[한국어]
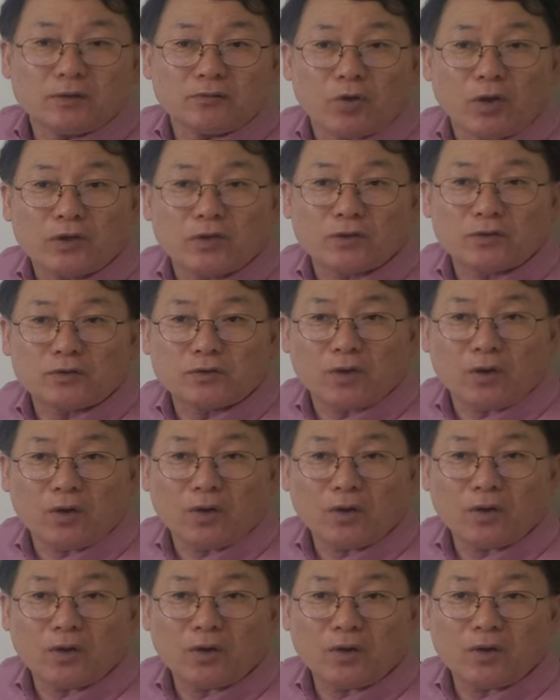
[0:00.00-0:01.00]

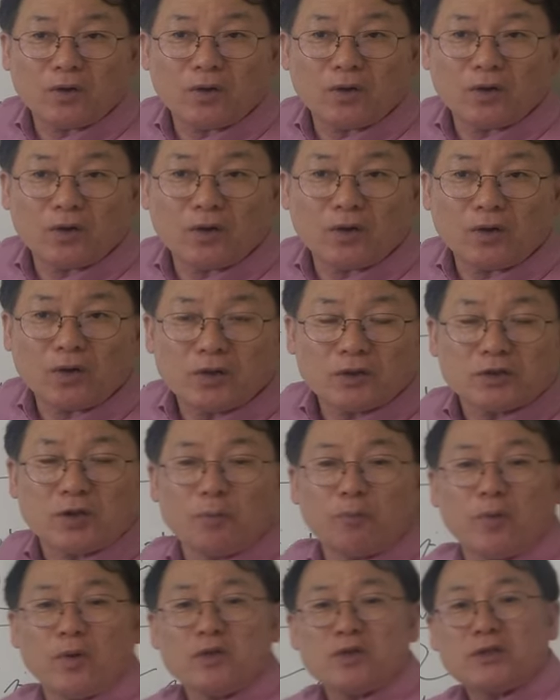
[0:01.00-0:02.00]
되셨죠?
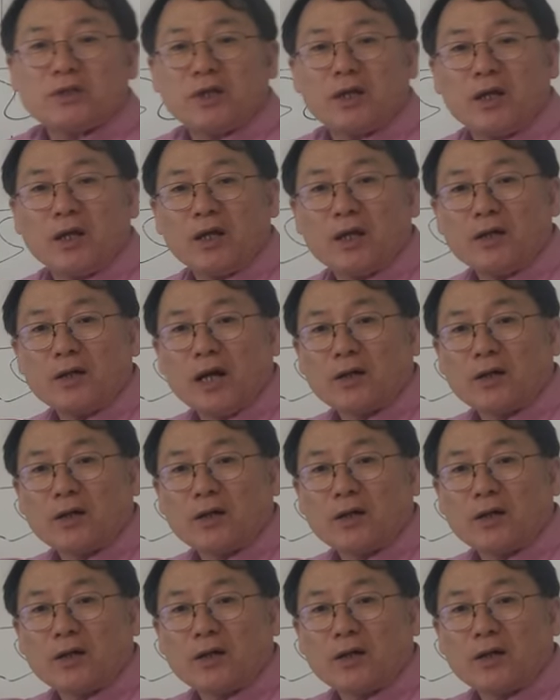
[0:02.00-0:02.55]
첫 번째